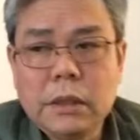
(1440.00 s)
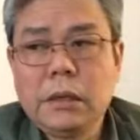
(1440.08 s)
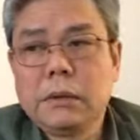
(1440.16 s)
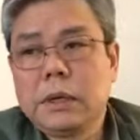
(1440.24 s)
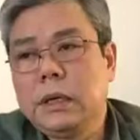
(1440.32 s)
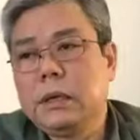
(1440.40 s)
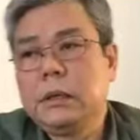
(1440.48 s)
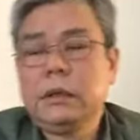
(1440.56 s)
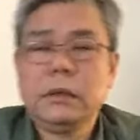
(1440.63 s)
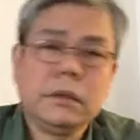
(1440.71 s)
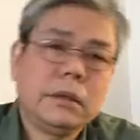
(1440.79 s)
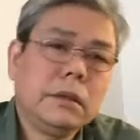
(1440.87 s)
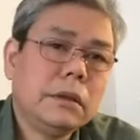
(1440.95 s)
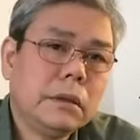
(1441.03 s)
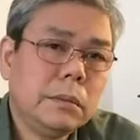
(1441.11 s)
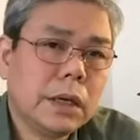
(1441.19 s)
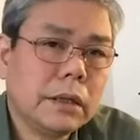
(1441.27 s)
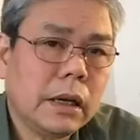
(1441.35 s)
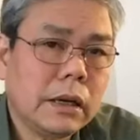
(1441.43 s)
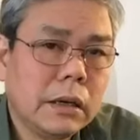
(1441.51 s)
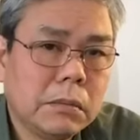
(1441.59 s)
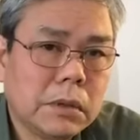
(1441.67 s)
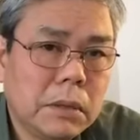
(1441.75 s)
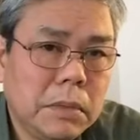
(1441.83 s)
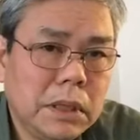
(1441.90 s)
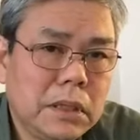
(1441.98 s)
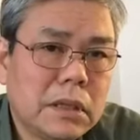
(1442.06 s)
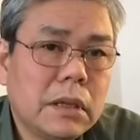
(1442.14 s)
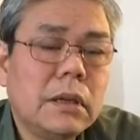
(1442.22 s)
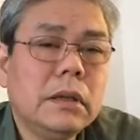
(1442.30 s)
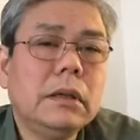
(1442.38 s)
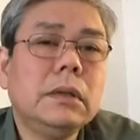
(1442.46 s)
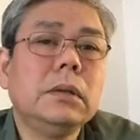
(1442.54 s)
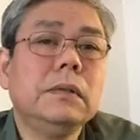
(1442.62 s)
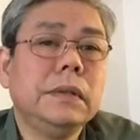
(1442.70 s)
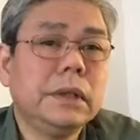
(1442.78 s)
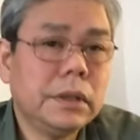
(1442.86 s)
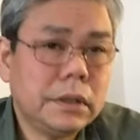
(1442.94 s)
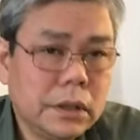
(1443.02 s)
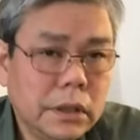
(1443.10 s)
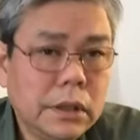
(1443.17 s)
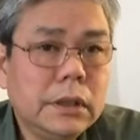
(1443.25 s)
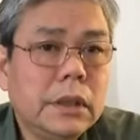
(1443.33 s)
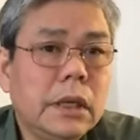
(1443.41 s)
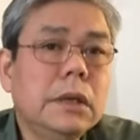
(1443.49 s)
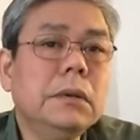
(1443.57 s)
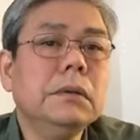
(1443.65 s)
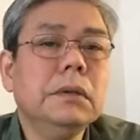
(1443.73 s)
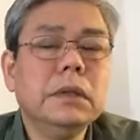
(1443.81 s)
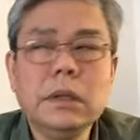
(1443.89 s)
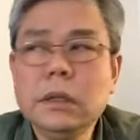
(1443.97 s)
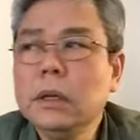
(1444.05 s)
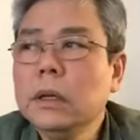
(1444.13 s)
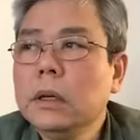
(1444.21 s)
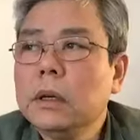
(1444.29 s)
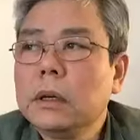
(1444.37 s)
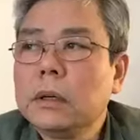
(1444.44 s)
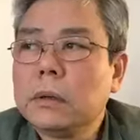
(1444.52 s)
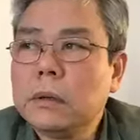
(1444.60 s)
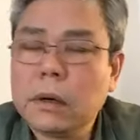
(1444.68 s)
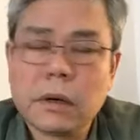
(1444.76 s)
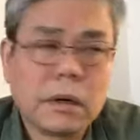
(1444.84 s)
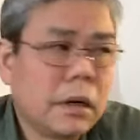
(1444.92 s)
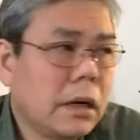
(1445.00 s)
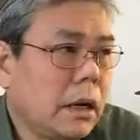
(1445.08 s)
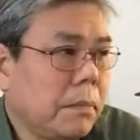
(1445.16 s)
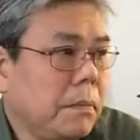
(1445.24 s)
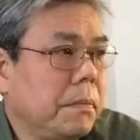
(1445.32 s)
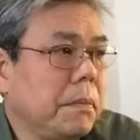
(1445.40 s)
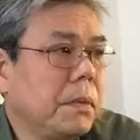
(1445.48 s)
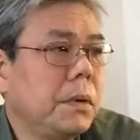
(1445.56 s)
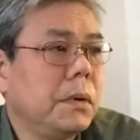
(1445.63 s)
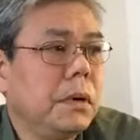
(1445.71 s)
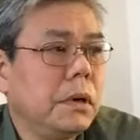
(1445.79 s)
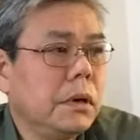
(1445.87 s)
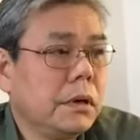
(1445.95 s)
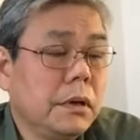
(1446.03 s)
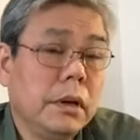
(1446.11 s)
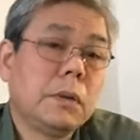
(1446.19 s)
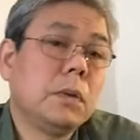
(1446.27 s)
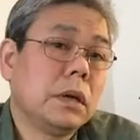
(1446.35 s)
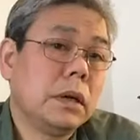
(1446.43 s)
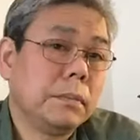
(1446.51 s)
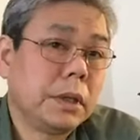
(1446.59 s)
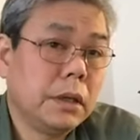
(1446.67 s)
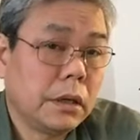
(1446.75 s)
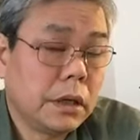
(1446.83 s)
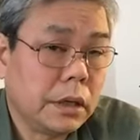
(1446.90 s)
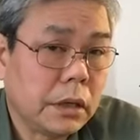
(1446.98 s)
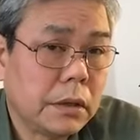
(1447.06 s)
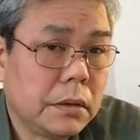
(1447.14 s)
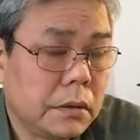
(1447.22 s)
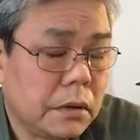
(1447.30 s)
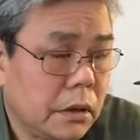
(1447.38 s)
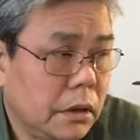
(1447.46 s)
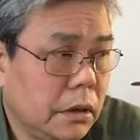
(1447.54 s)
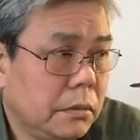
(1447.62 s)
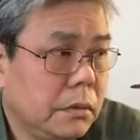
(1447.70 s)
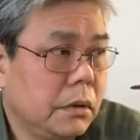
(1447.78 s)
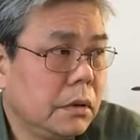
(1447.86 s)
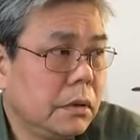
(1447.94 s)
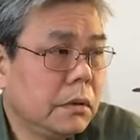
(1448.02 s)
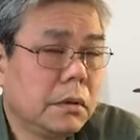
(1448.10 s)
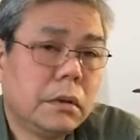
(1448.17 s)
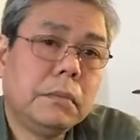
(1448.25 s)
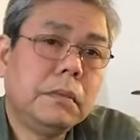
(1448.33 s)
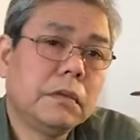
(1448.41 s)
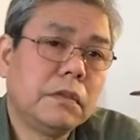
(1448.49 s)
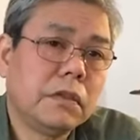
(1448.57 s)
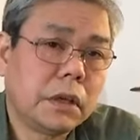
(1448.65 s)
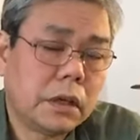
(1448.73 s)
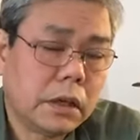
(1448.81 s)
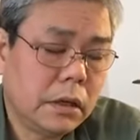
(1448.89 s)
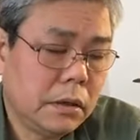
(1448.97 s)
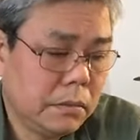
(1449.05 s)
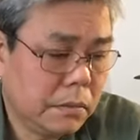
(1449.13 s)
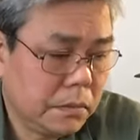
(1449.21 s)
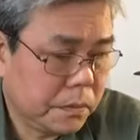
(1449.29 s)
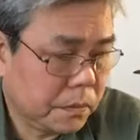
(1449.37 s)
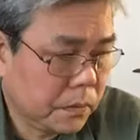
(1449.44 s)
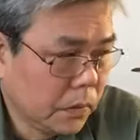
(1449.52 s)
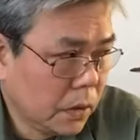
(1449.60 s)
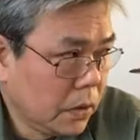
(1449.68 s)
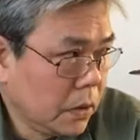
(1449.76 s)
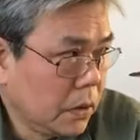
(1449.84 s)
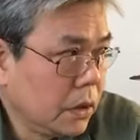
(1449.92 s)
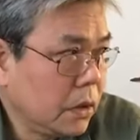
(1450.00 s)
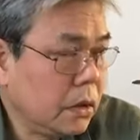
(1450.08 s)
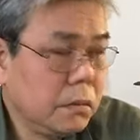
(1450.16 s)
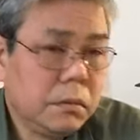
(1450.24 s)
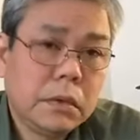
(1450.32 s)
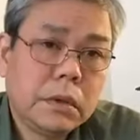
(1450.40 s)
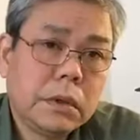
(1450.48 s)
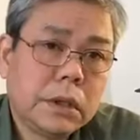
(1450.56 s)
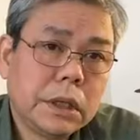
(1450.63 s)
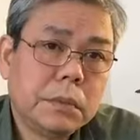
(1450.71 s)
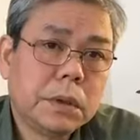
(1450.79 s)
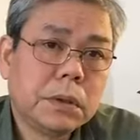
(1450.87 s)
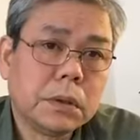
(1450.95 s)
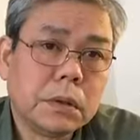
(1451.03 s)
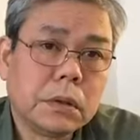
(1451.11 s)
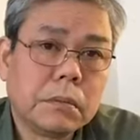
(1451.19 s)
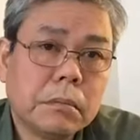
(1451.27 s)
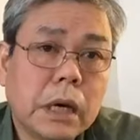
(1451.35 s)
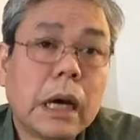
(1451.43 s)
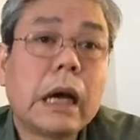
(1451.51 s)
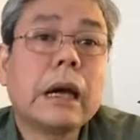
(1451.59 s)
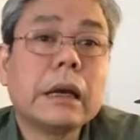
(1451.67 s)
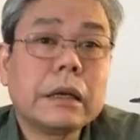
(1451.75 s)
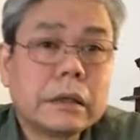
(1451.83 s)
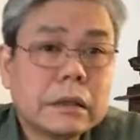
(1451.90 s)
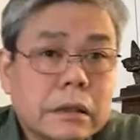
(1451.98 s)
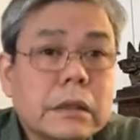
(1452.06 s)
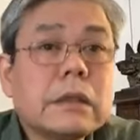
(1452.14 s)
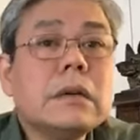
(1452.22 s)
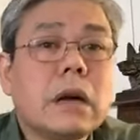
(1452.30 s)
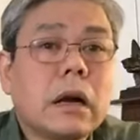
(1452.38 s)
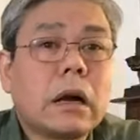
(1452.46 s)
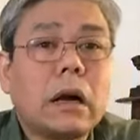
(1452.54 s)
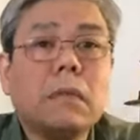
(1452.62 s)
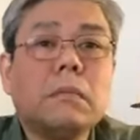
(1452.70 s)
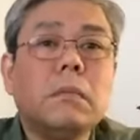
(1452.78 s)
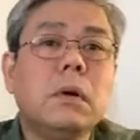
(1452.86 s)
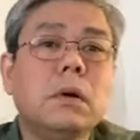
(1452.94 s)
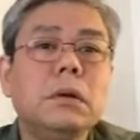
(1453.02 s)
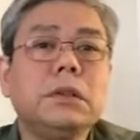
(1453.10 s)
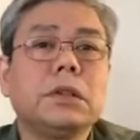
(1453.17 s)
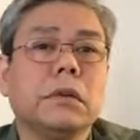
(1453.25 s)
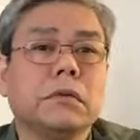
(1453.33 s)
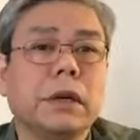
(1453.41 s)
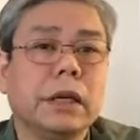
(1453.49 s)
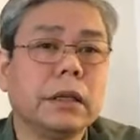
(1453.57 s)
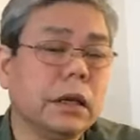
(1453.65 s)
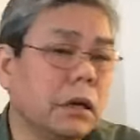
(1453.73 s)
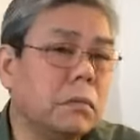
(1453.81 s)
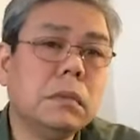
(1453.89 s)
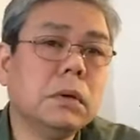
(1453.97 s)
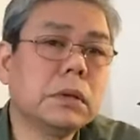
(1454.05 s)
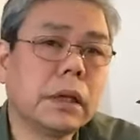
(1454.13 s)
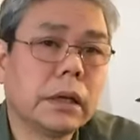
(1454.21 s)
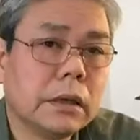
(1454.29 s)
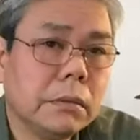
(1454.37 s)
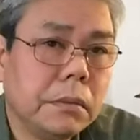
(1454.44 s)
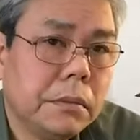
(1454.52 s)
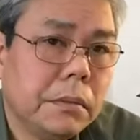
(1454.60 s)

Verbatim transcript: điều này đó nó có một cái tác động tâm lý rất lớn đối với thế giới nếu như cuộc gặp của gọi là cuộc gặp thượng đỉnh của ông Trump và ông ông Kim Jong Un mà được công bố trọn vẹn, được công bố thành công.